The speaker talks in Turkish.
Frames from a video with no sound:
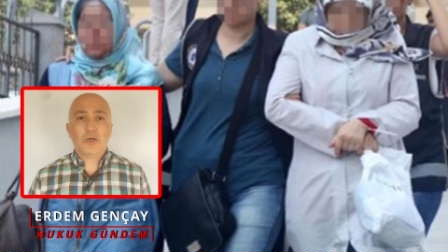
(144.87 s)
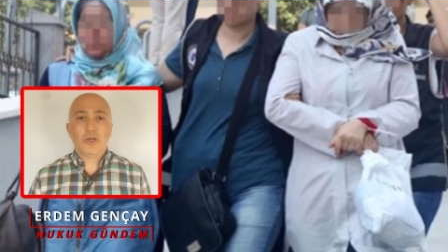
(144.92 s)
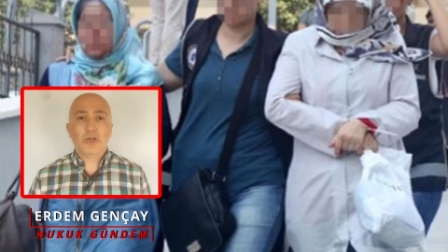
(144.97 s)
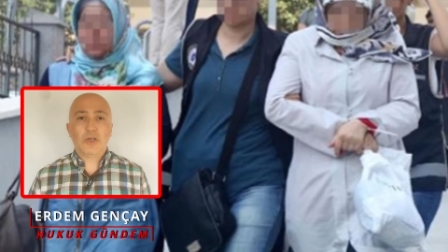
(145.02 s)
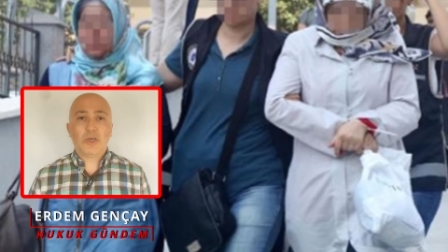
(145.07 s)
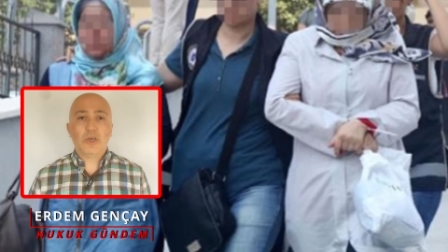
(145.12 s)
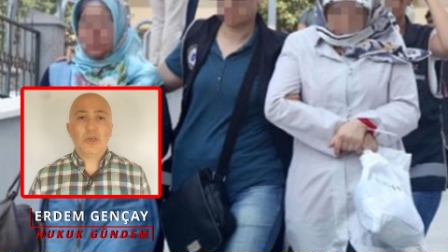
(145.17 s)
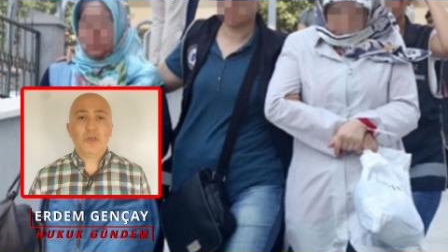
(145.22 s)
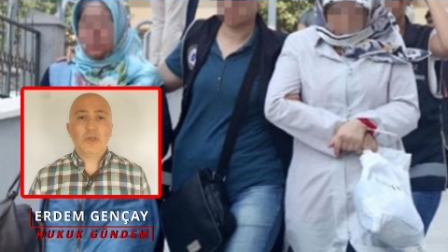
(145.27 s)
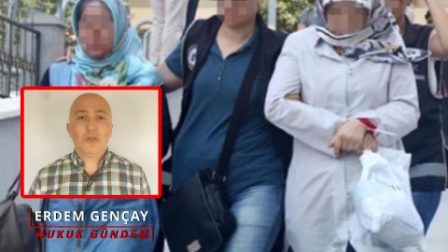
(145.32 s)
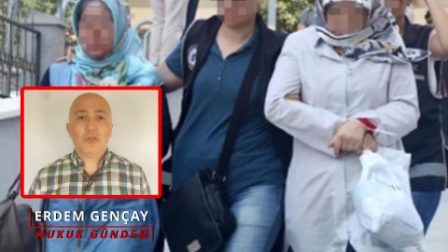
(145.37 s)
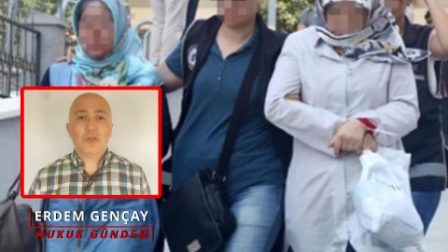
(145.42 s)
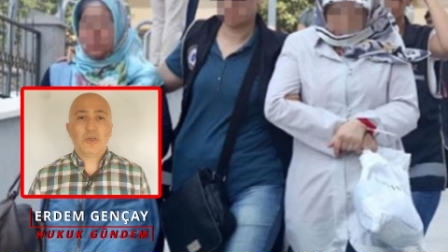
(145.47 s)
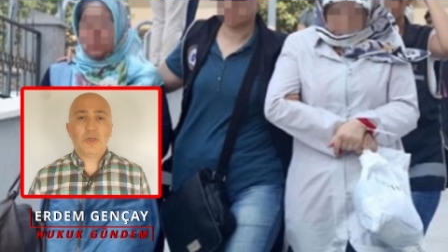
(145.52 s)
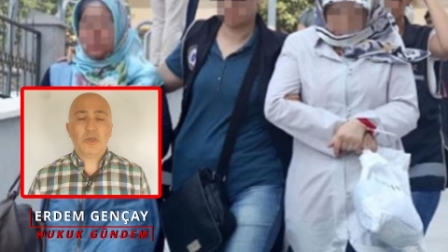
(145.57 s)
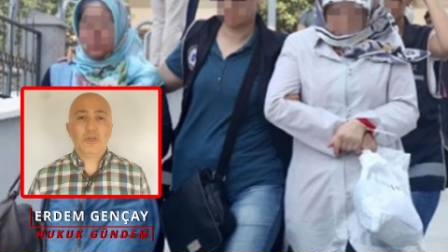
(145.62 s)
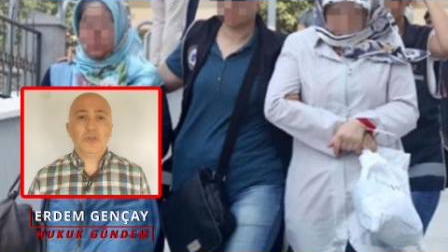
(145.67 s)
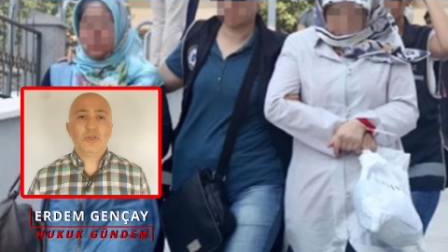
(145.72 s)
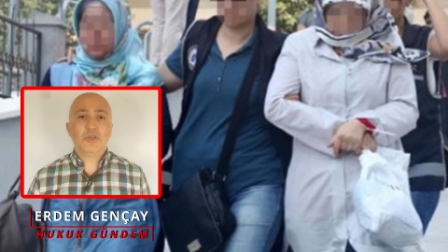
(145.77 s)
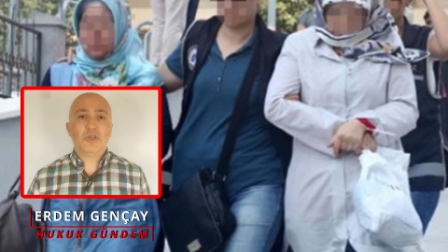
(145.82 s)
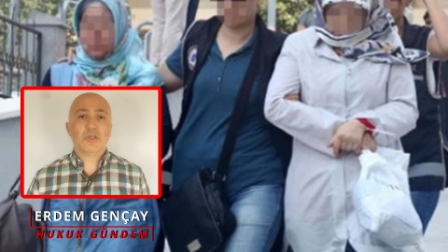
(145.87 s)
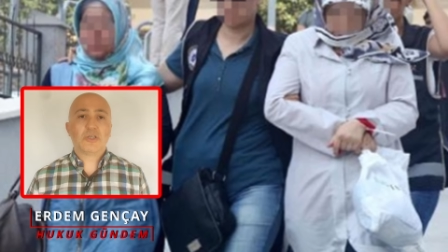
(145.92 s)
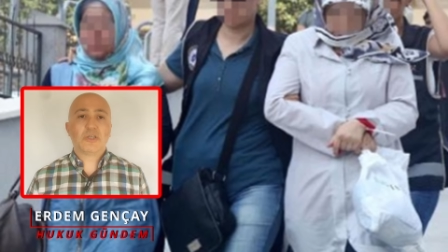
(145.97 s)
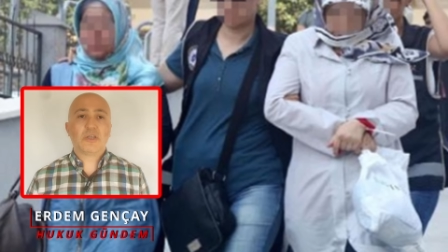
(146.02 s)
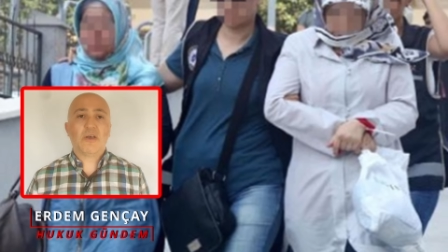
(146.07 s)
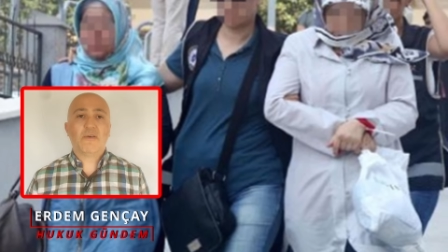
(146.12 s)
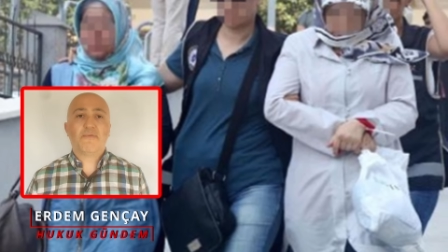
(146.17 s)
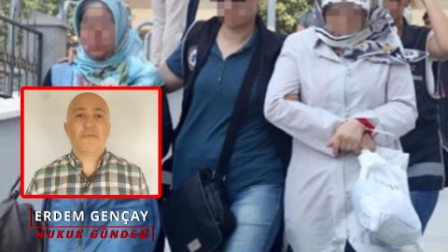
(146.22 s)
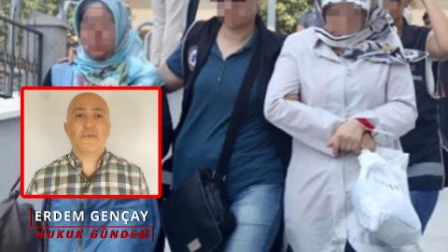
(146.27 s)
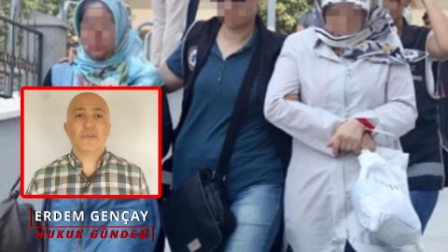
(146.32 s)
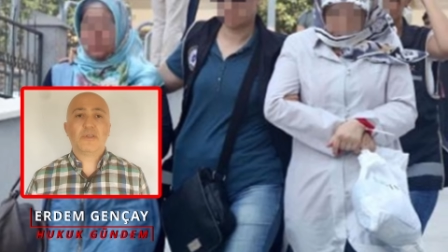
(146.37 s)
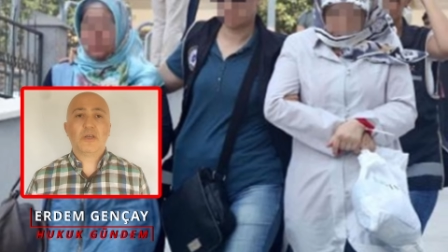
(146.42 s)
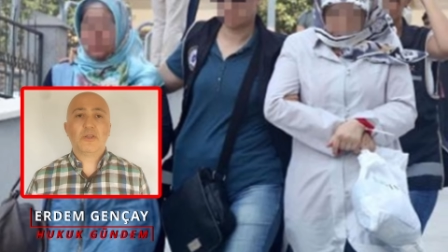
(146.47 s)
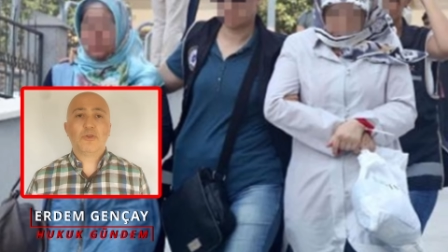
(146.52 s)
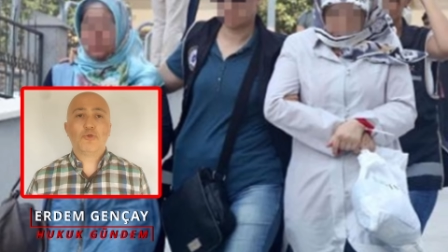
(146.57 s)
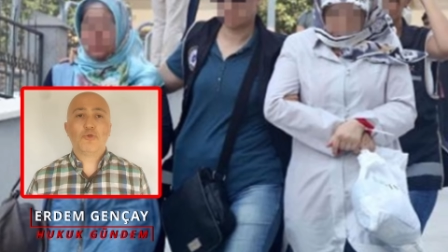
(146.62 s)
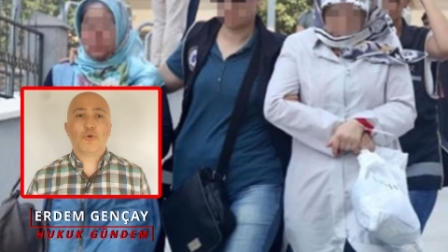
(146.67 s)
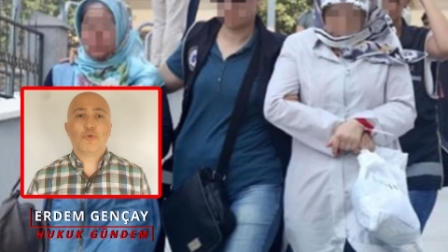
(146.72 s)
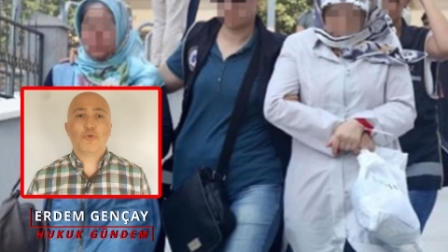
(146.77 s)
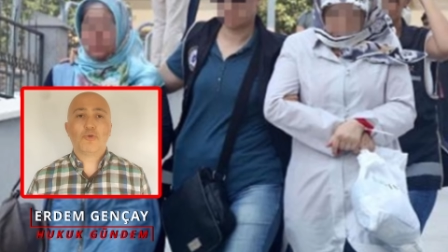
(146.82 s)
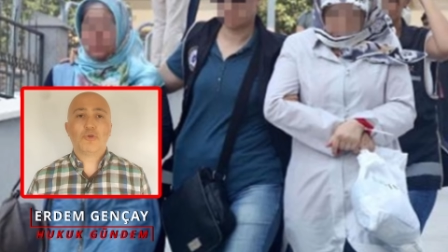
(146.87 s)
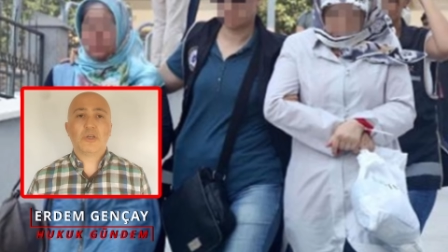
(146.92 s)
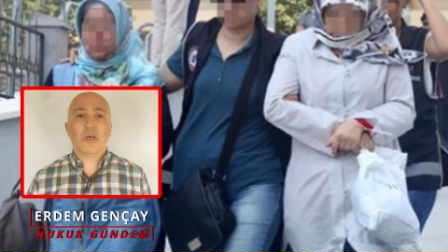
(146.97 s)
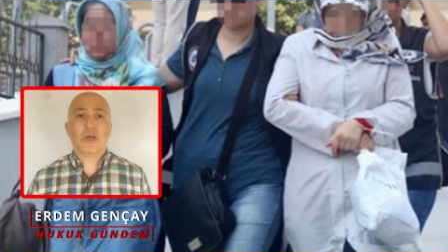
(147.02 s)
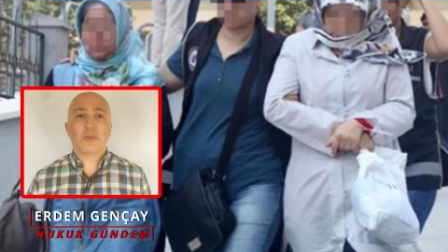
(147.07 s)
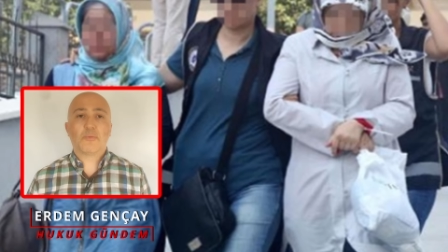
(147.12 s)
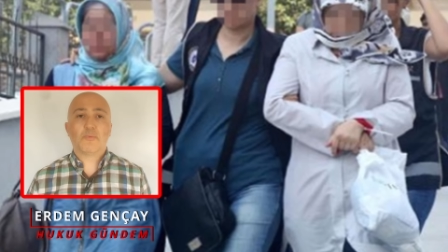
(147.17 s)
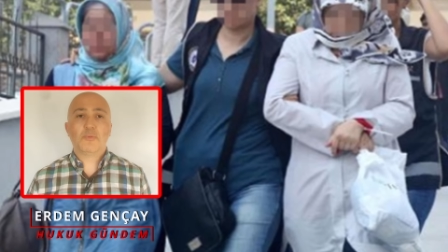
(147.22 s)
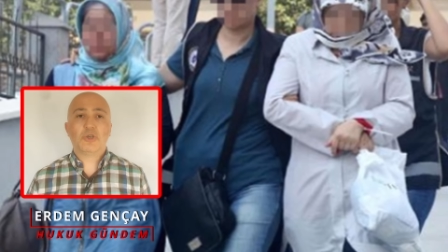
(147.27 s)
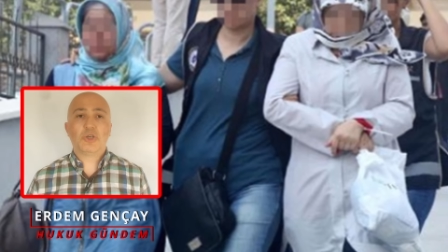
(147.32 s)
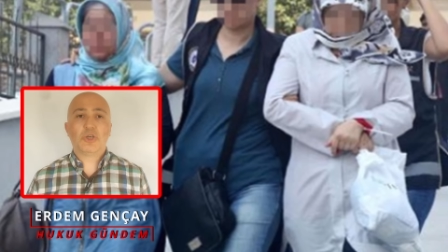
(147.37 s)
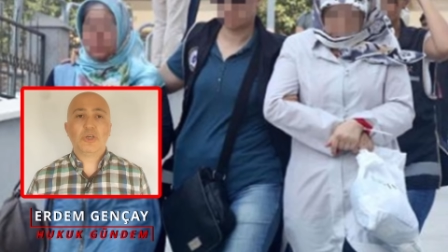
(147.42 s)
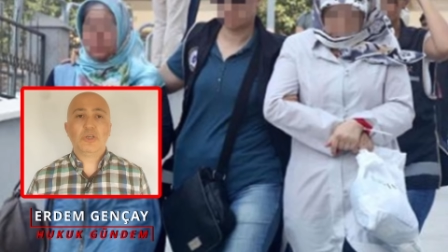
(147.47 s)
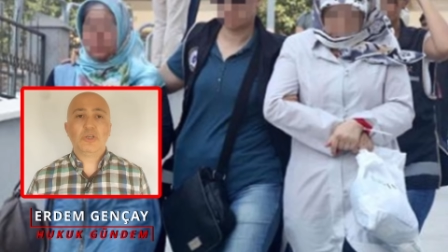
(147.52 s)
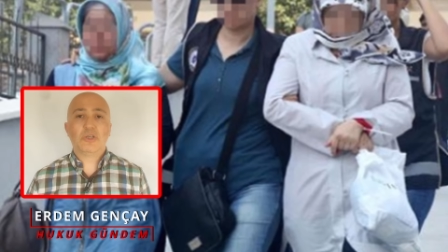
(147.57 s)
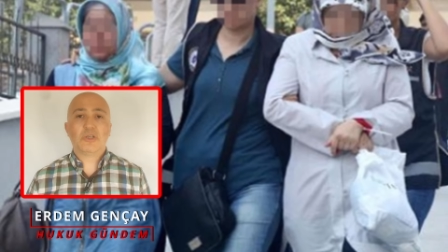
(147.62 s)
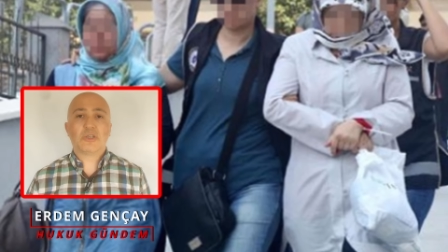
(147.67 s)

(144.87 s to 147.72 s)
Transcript: 42. sayfadan 462.